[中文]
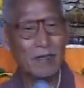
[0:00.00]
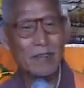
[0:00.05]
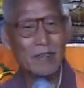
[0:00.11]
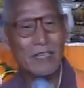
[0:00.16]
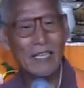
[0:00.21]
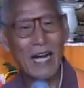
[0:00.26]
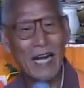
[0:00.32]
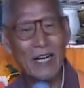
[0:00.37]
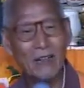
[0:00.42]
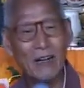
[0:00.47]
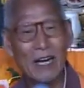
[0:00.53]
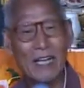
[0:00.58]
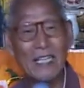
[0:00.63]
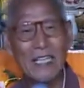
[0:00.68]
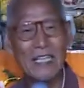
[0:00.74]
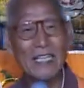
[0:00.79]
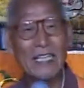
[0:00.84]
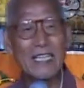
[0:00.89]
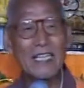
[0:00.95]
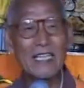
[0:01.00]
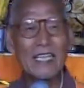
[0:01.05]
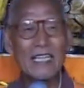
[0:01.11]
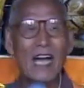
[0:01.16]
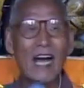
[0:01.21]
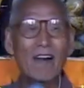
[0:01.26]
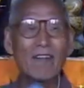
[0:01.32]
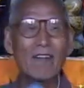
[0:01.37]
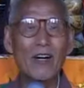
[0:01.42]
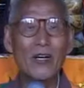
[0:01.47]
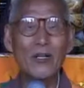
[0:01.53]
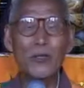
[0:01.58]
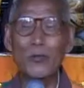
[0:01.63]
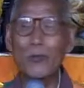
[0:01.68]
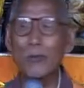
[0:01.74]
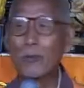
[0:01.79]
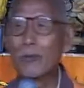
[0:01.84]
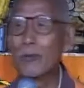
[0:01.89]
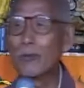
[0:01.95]
固然说，是以前文
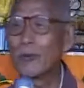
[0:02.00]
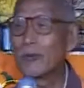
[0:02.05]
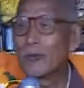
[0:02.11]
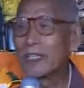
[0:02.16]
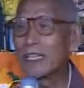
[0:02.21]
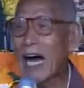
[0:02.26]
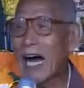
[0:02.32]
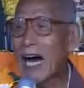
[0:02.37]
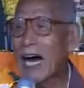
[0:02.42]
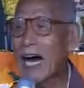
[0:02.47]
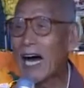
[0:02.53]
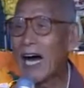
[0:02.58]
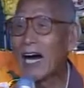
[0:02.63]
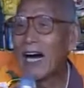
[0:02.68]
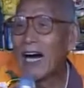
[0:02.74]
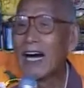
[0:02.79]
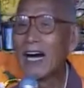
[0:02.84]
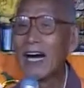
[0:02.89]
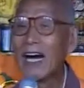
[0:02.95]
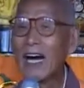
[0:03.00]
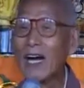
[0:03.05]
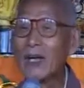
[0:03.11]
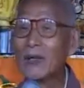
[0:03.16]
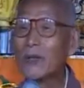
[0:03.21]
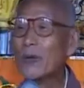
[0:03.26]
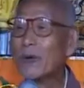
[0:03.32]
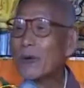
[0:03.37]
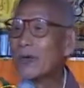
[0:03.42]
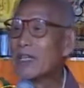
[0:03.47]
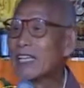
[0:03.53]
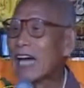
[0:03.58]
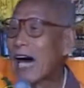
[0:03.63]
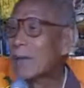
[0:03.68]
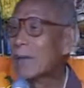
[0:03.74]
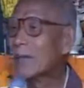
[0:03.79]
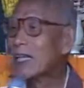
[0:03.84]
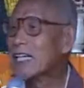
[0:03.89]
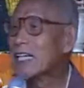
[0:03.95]
殊菩萨用过
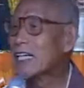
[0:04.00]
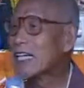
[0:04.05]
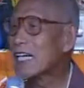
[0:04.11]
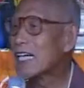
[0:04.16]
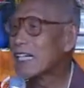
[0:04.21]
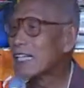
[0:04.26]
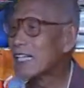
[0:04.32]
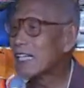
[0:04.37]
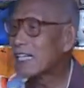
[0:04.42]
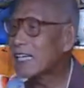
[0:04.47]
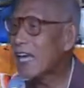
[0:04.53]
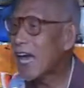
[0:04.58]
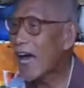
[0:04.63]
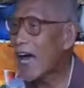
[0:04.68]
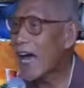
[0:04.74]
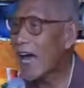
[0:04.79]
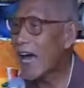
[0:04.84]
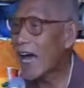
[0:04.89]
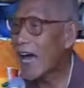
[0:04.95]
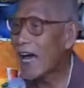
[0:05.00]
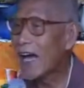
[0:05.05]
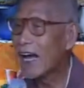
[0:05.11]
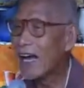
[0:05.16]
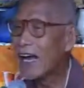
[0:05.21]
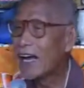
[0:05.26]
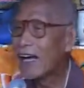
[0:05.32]
他们的正贤，